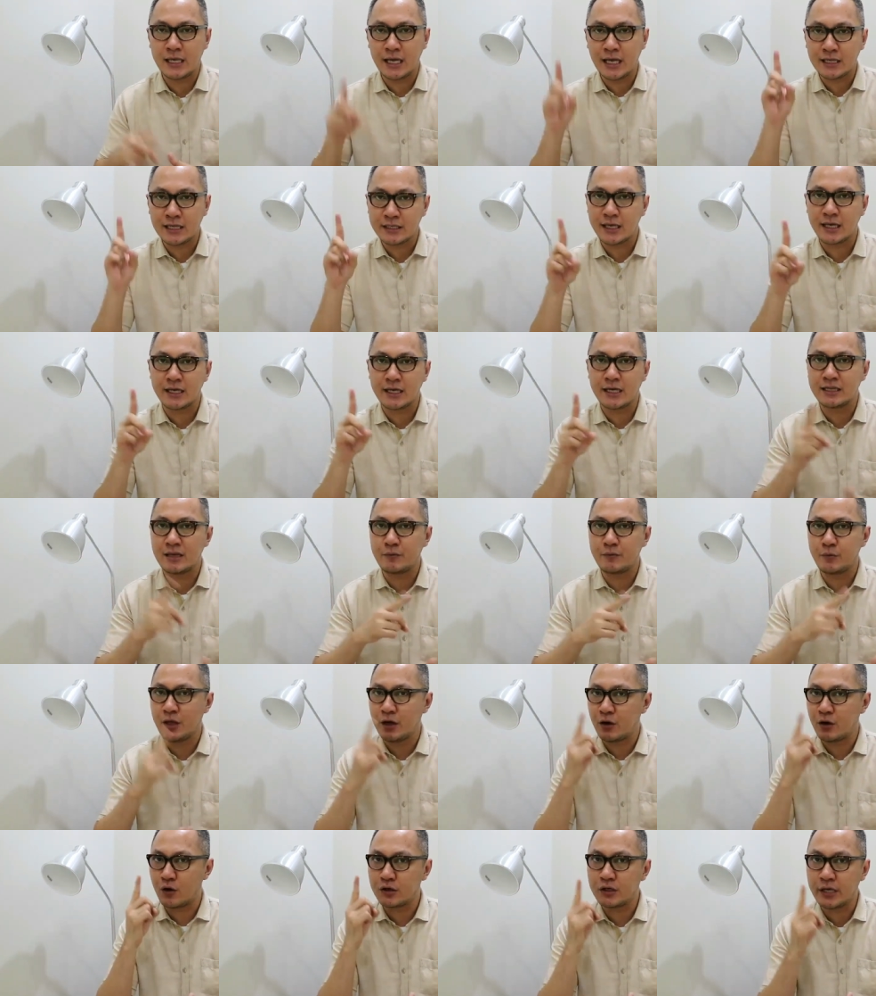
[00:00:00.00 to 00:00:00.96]
ingat ya kita
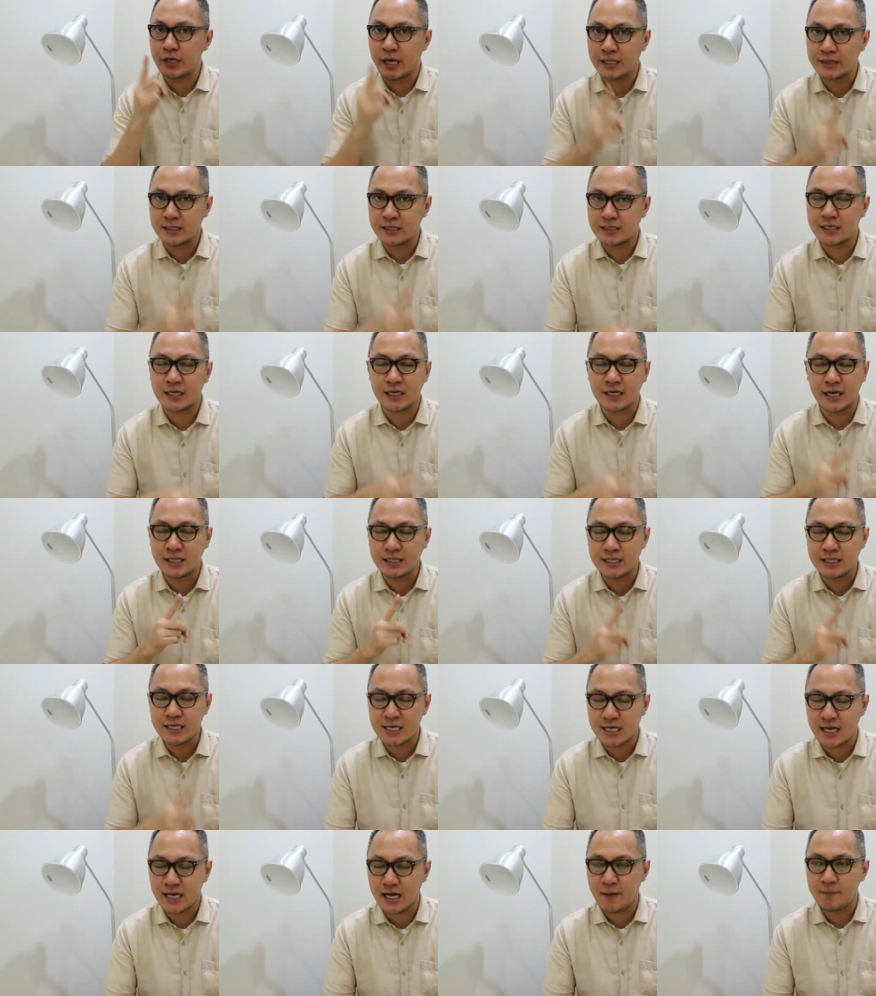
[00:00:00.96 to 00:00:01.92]
punya kode etik dan
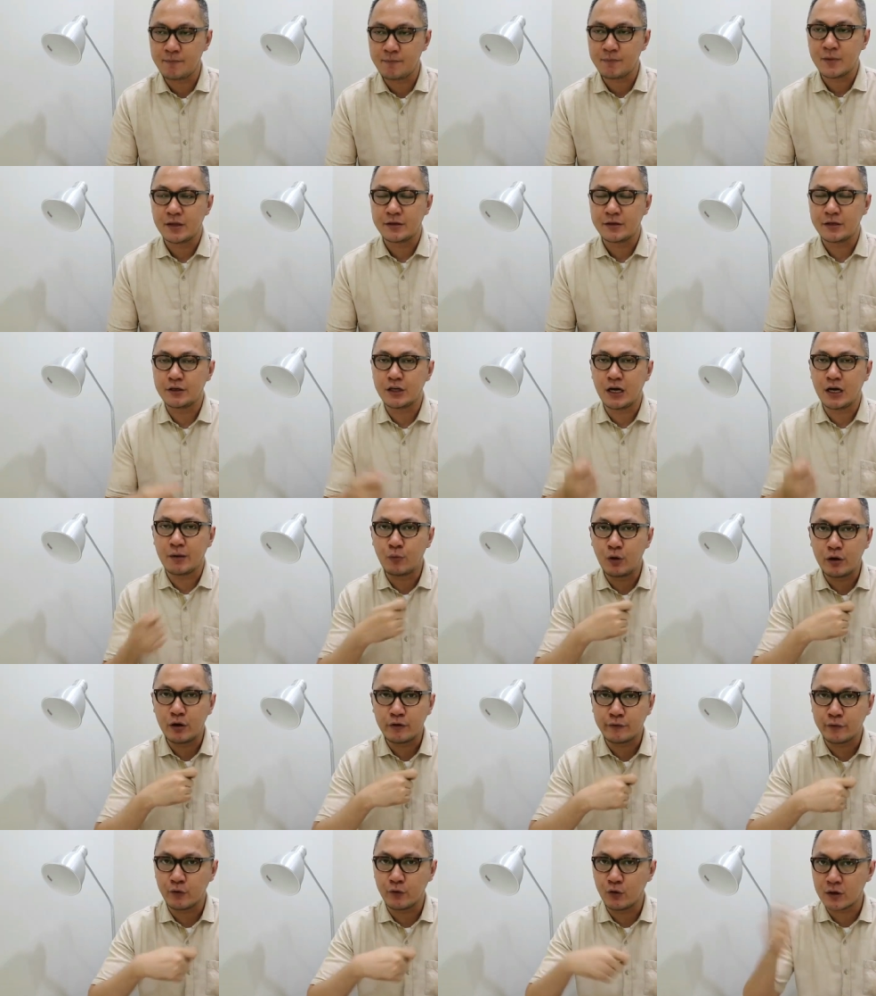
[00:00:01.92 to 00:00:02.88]
etika jadi nggak
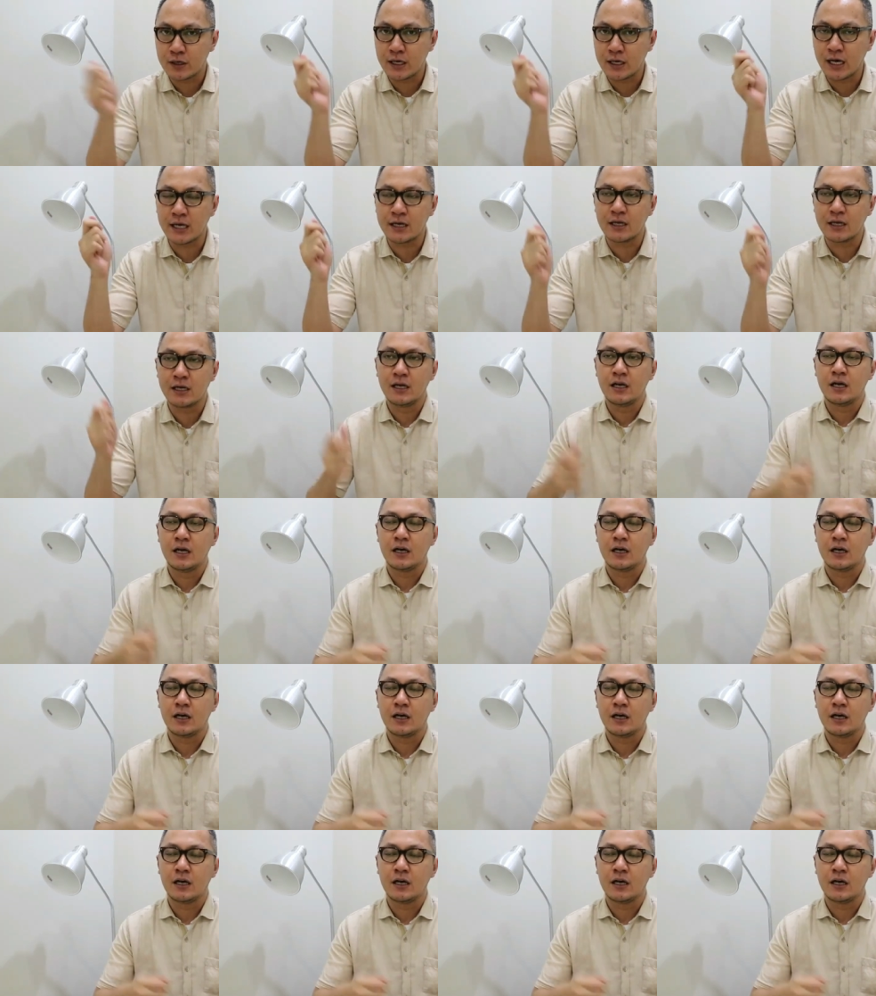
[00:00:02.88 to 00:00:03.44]
boleh vulgar,